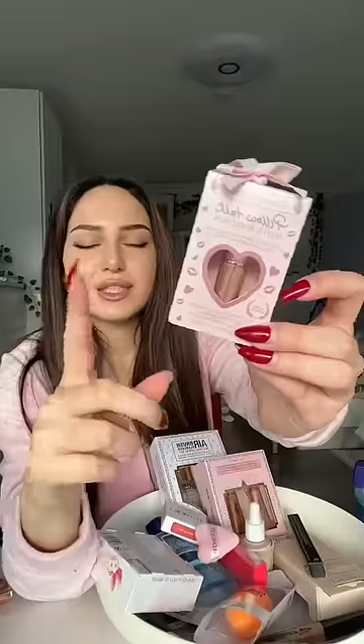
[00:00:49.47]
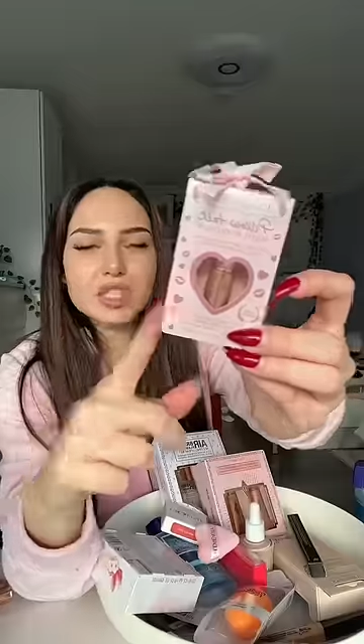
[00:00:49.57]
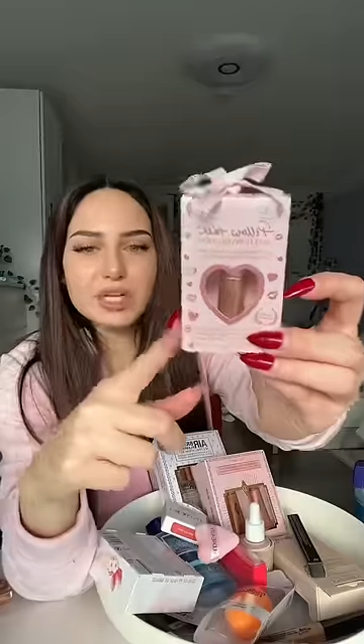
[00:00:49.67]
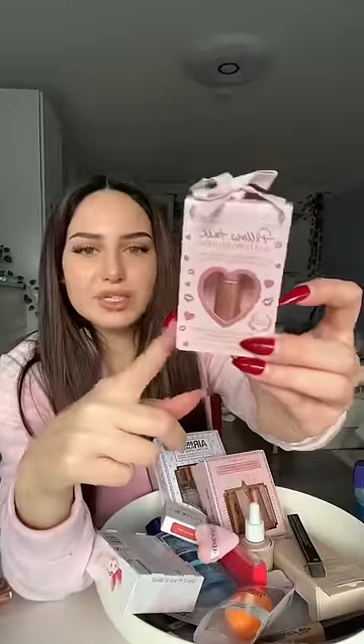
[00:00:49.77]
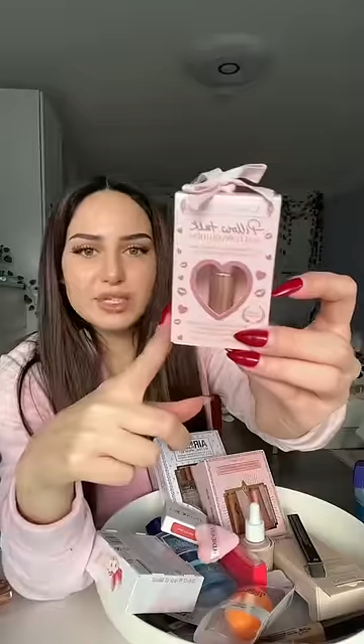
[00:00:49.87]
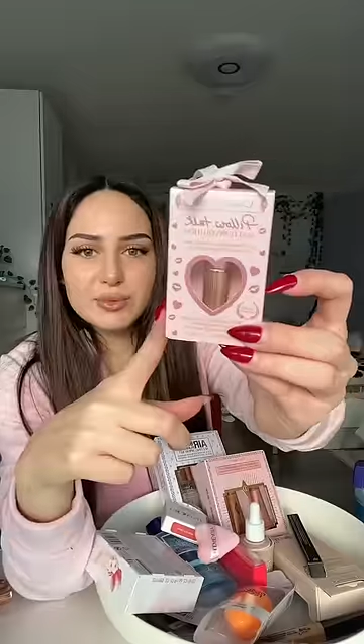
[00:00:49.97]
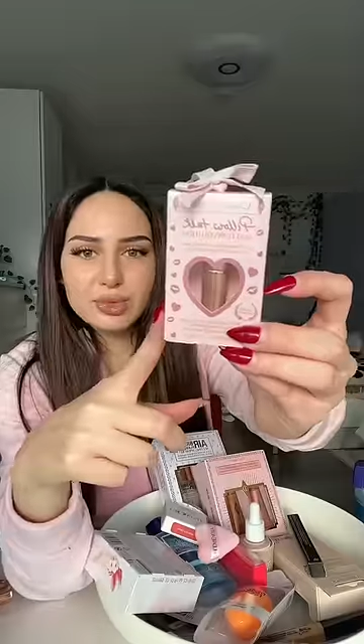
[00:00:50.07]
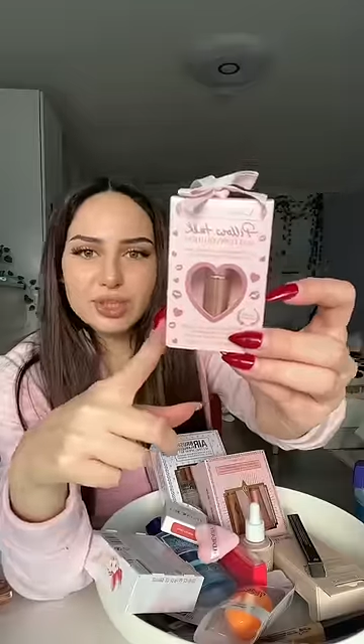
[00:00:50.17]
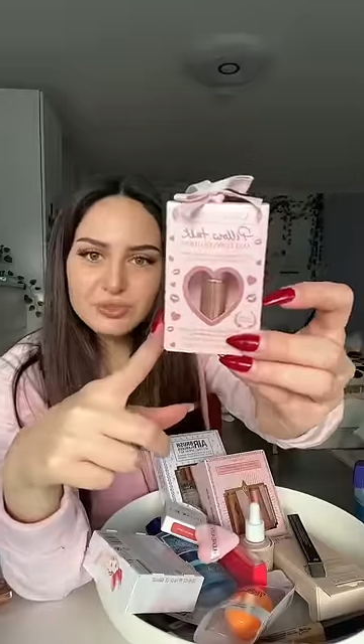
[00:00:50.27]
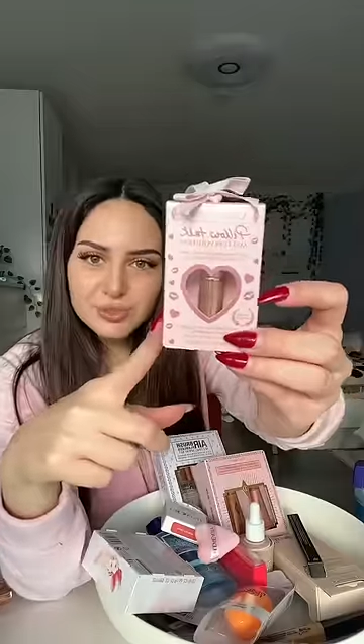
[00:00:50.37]
Charlotte Tilbury
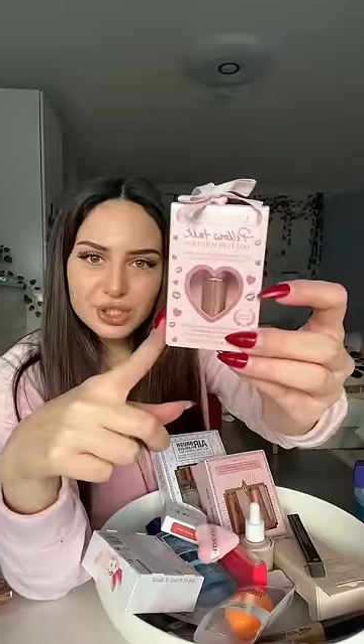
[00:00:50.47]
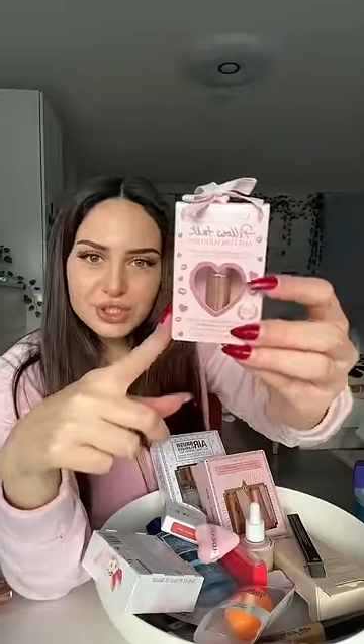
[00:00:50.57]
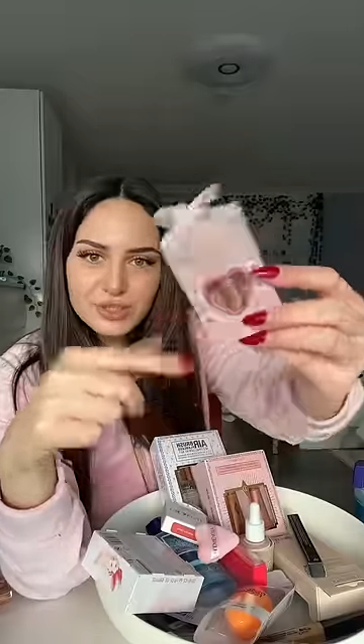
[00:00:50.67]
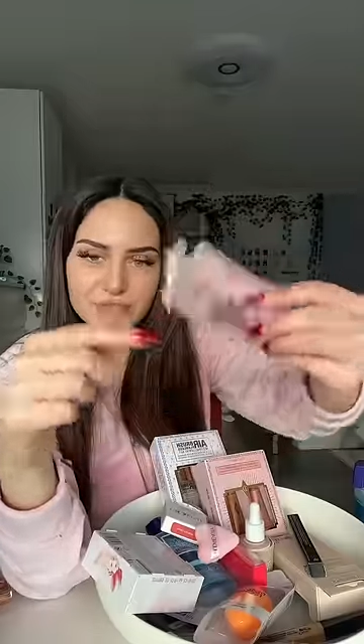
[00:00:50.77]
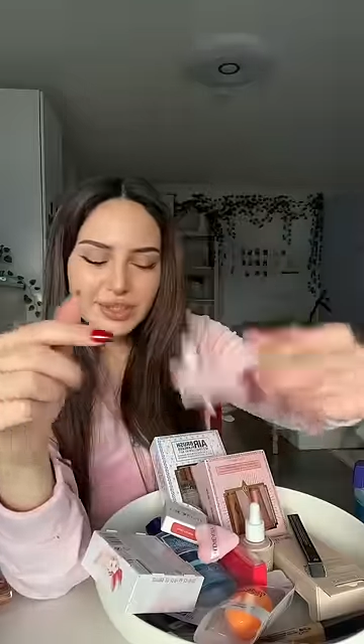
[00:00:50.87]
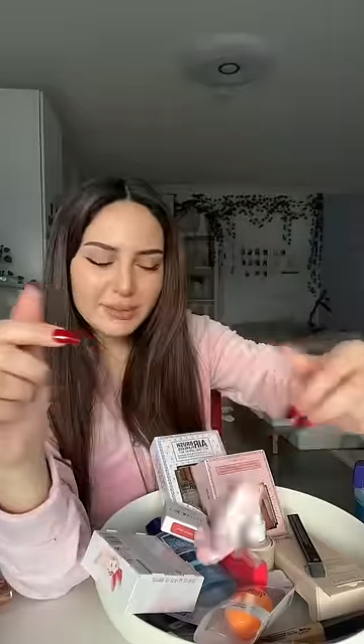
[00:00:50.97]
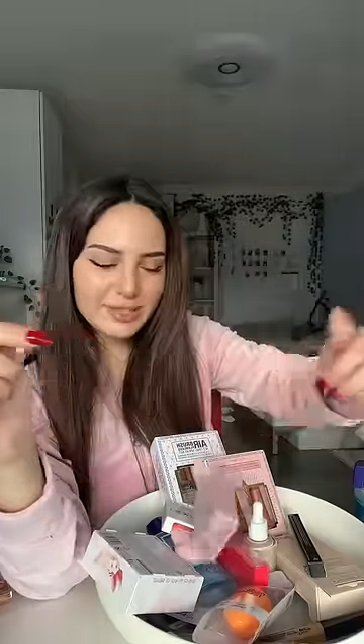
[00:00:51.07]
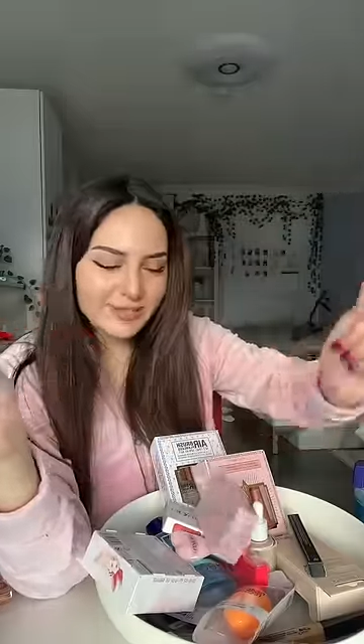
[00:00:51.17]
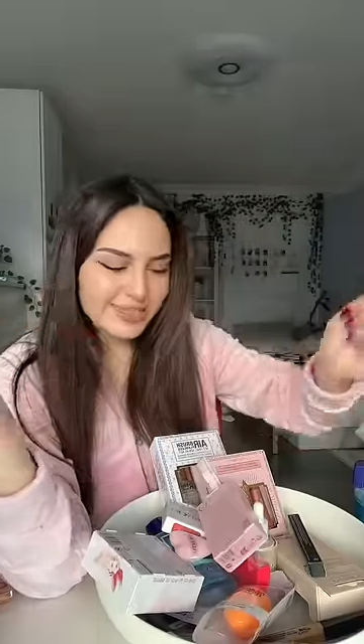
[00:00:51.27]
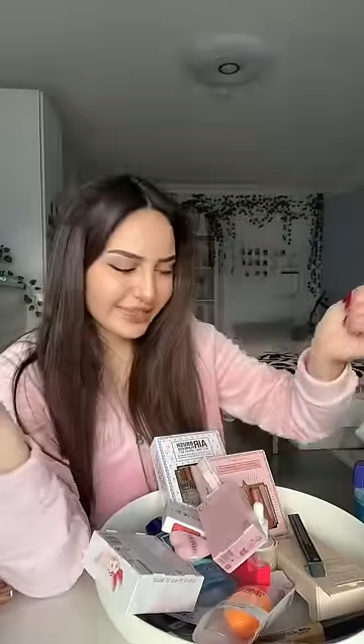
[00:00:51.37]
Lippenstift. Habe
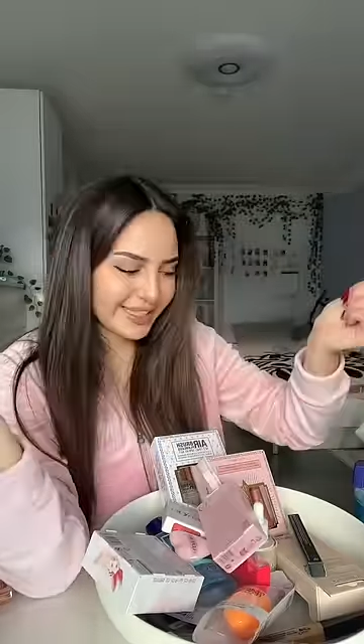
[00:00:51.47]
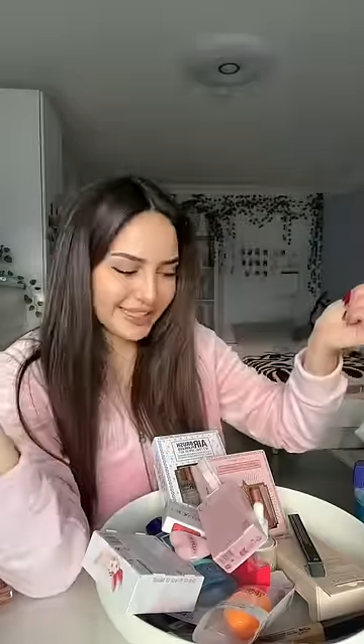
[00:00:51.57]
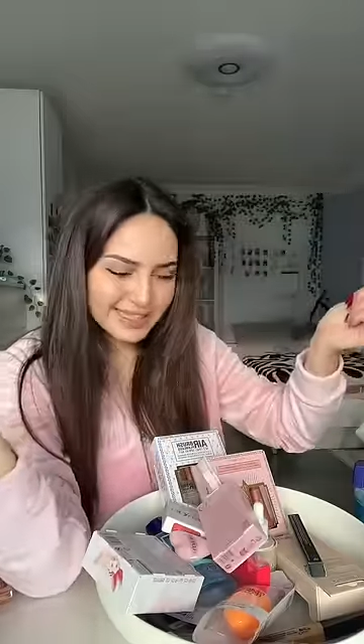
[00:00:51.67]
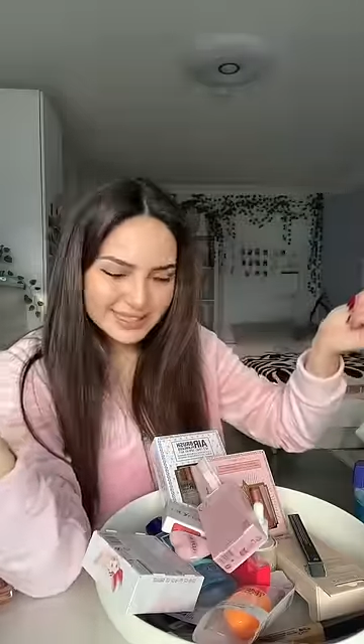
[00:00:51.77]
ich was vergessen?